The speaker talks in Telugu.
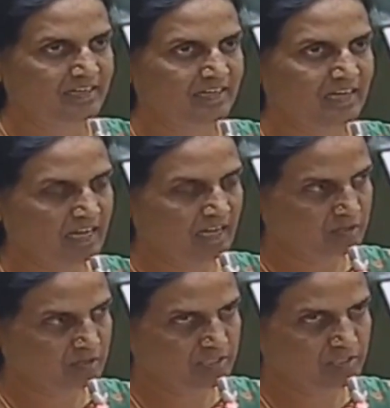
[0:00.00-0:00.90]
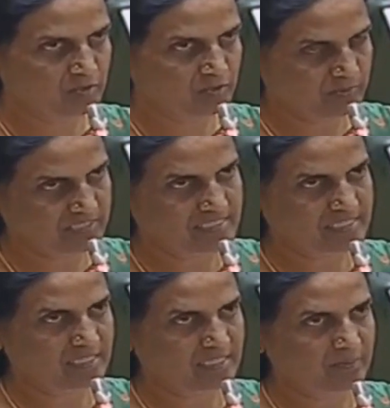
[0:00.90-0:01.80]
కానీ ఆ రోజు ఇచ్చి చూపించిన
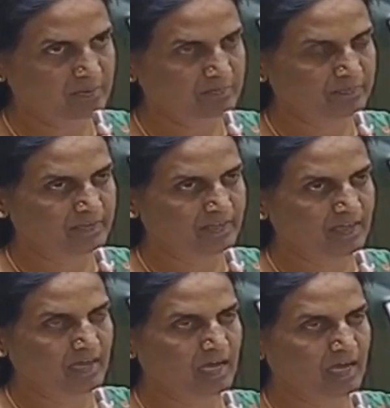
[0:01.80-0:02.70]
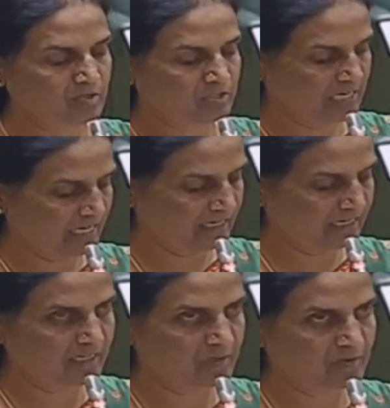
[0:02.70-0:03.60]
సందర్భం ఆ రోజు ఏడు
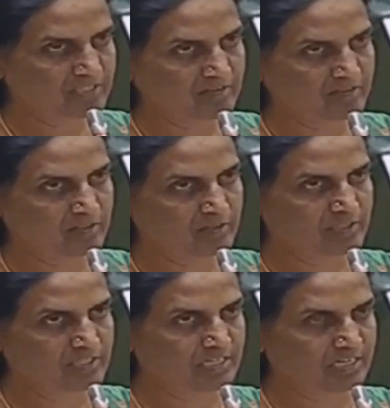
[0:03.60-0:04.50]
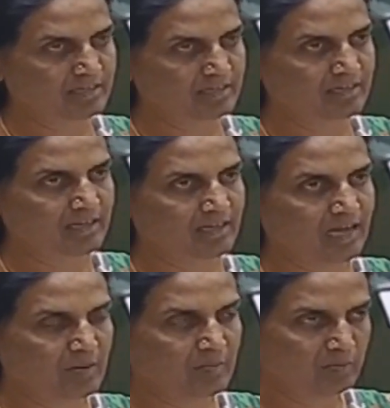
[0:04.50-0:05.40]
గంటల ఉచిత విద్యుత్ ఇచ్చిన
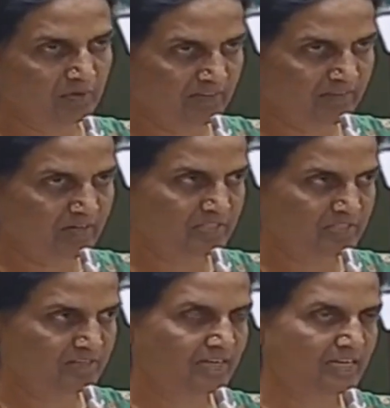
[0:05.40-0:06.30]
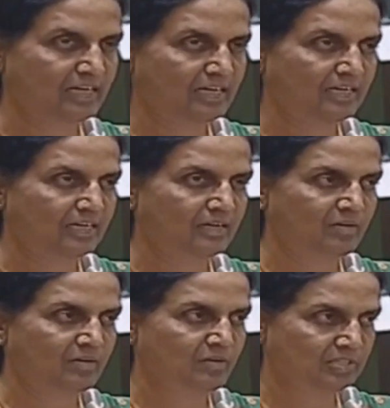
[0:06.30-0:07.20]
ఆ మూలమే ఈరోజు ఇరవై నాలుగు గంటల
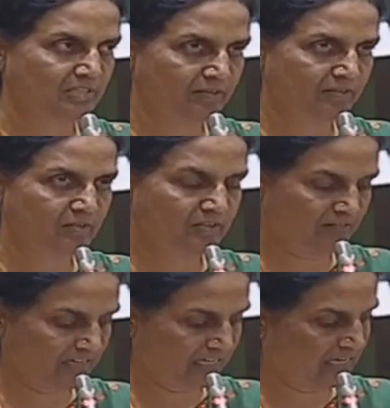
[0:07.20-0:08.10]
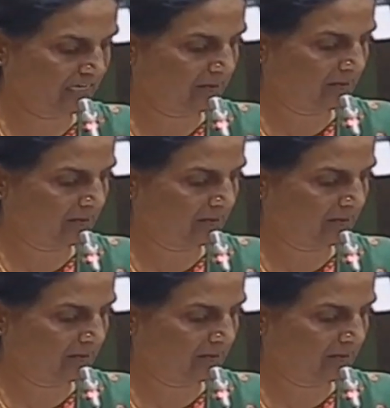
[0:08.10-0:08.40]
ఉచిత విద్యుత్ ఇవ్వడానికి